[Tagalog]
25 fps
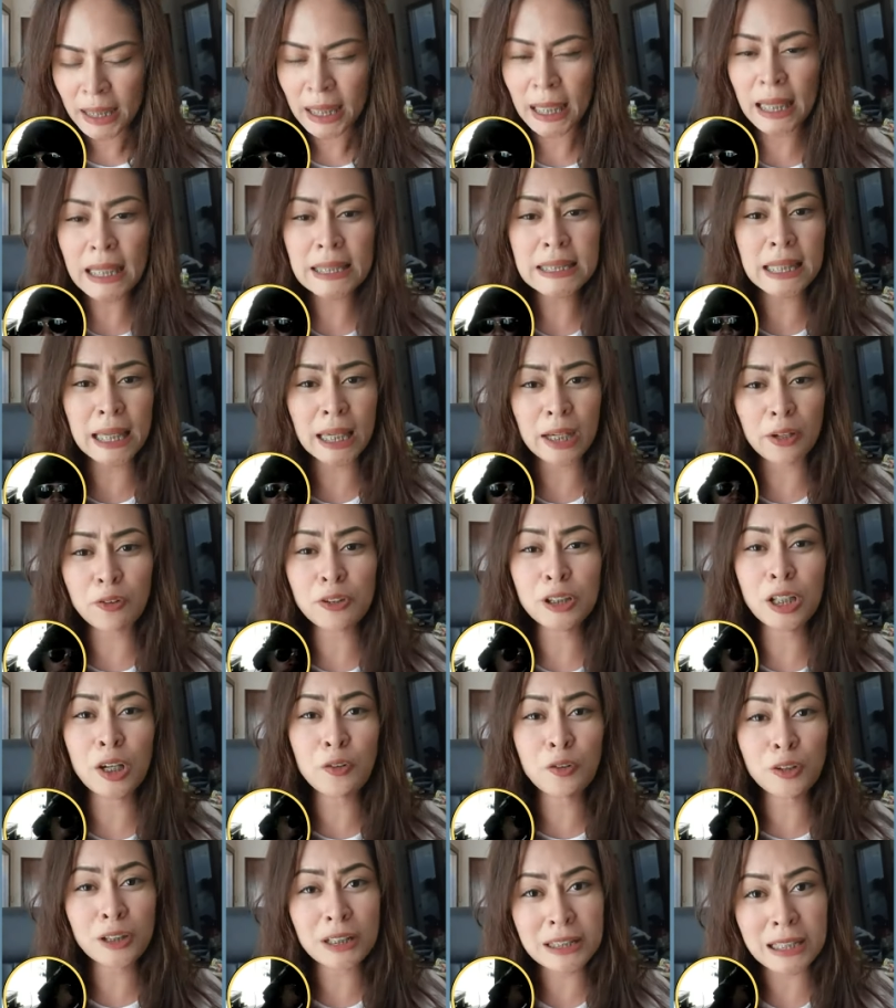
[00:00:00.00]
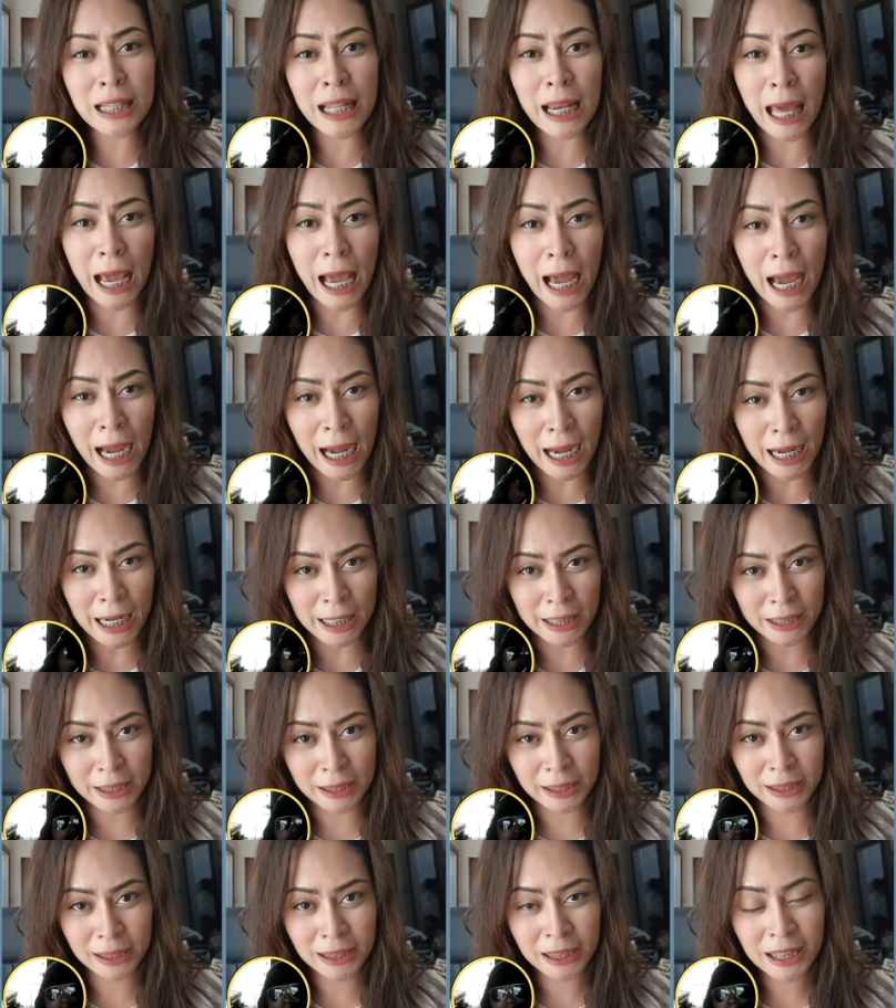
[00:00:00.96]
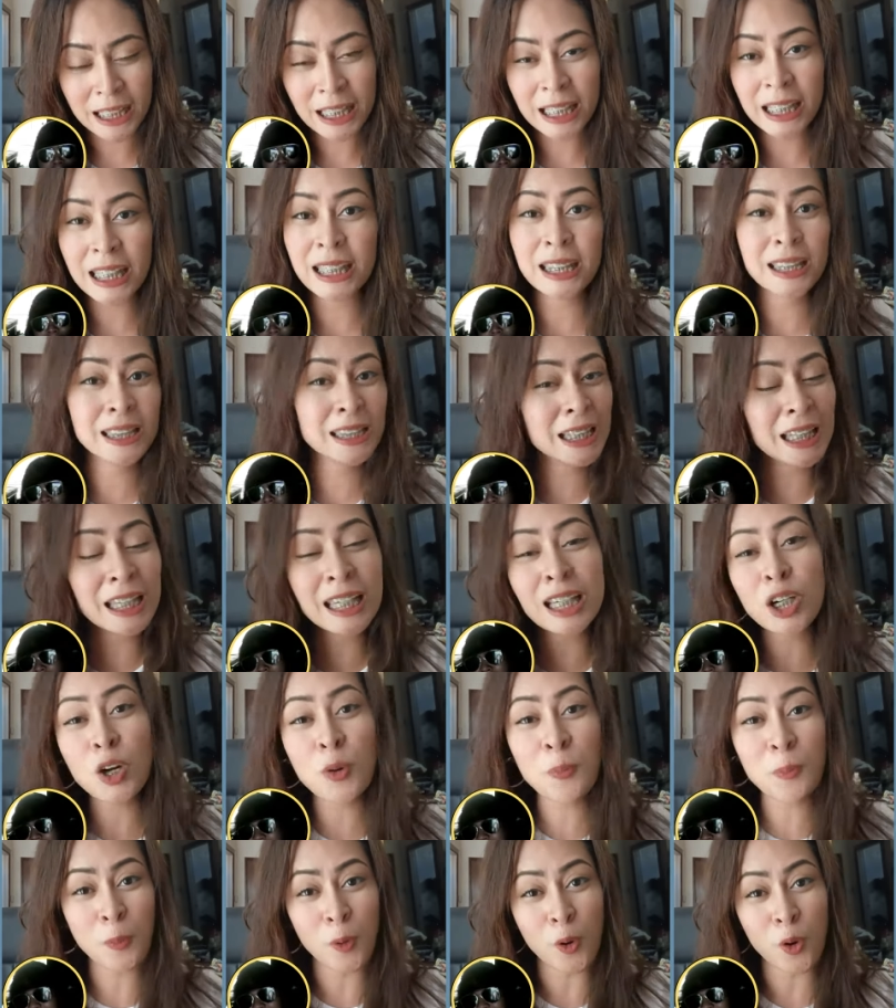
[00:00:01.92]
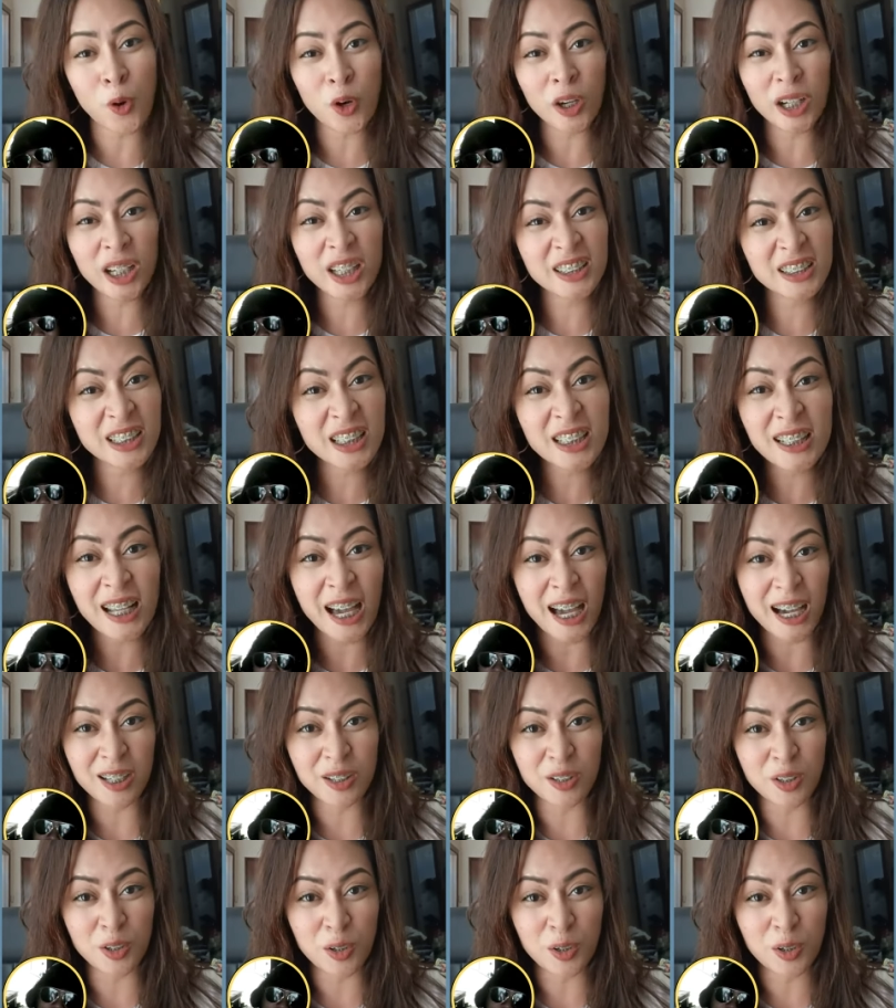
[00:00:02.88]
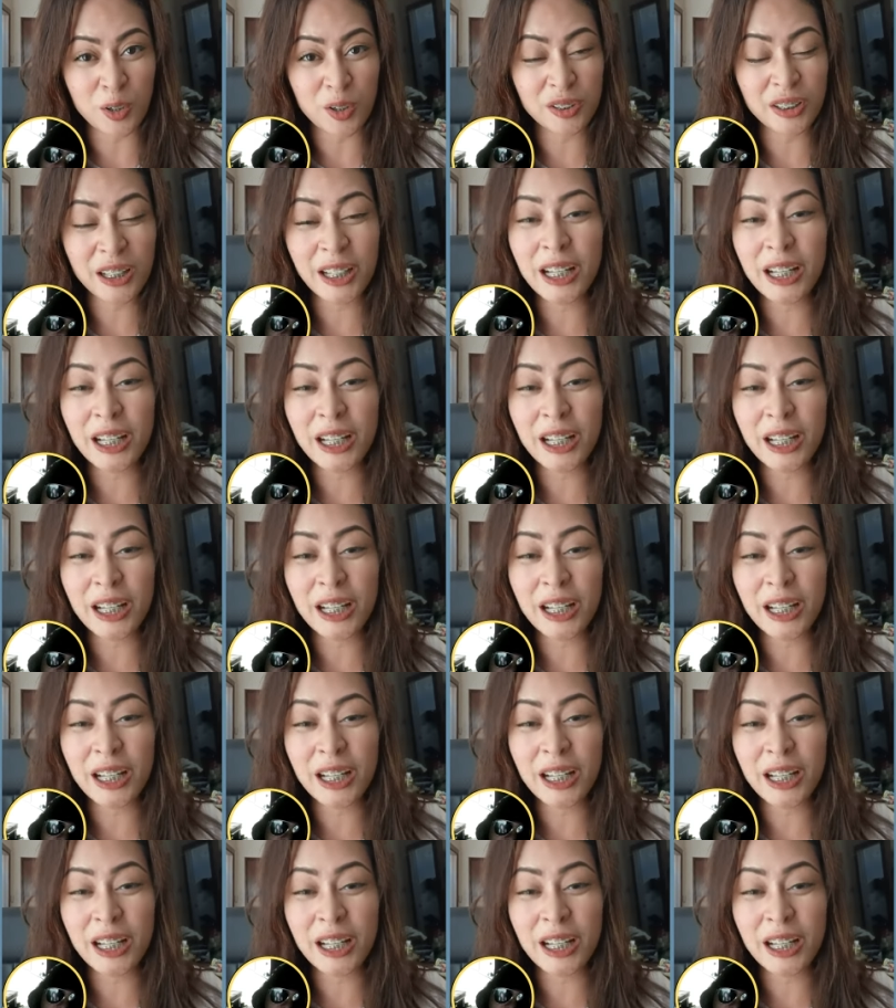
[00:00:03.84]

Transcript: Kasi una-una sa lahat, Ooh. hindi ko po itinago na